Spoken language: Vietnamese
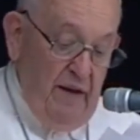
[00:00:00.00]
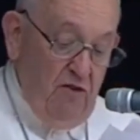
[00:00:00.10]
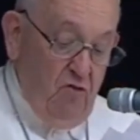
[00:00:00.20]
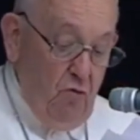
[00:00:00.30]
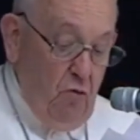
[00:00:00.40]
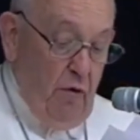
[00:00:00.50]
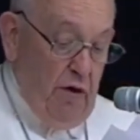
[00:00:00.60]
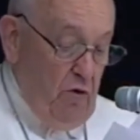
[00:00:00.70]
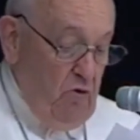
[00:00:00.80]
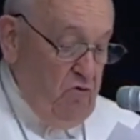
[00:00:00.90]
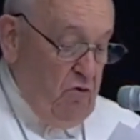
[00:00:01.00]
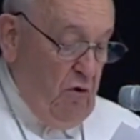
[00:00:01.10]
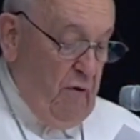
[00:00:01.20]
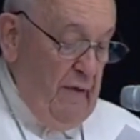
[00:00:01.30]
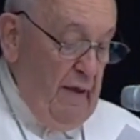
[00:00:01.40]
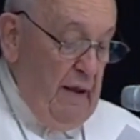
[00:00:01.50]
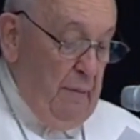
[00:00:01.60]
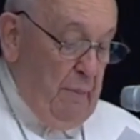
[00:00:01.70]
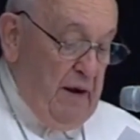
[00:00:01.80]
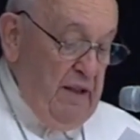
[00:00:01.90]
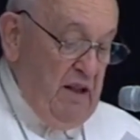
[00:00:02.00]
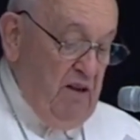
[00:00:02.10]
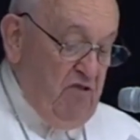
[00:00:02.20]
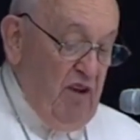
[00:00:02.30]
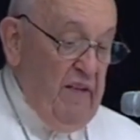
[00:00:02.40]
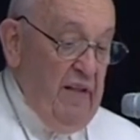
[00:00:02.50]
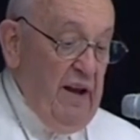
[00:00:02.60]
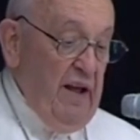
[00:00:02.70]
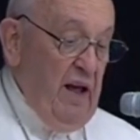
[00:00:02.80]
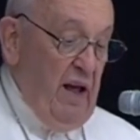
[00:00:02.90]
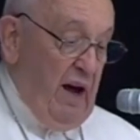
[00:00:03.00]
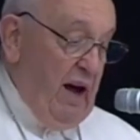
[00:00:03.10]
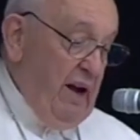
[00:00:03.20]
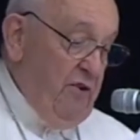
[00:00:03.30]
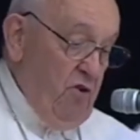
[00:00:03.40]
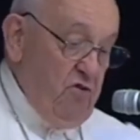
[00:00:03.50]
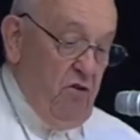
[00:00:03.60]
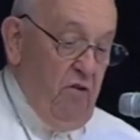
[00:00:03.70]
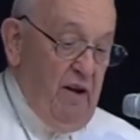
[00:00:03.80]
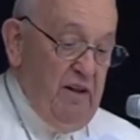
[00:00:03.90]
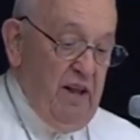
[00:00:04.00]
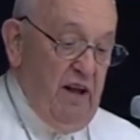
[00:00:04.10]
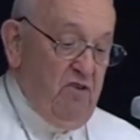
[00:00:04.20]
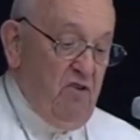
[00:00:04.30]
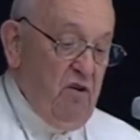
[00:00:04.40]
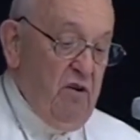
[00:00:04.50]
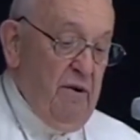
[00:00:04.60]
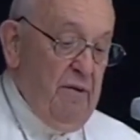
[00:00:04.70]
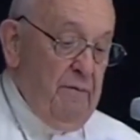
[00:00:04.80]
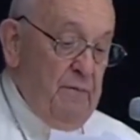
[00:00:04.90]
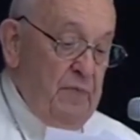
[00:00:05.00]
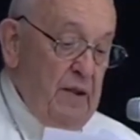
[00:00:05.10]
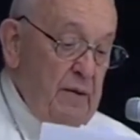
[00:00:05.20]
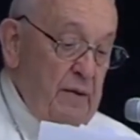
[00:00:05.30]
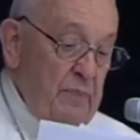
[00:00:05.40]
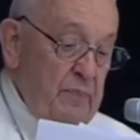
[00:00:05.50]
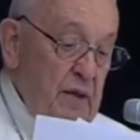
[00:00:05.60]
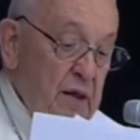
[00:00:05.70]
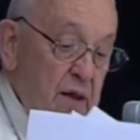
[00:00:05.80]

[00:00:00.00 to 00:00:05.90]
Tóm tắt trong một từ, Chúa Giêsu chuyển cầu. Người đang đứng ở vị trí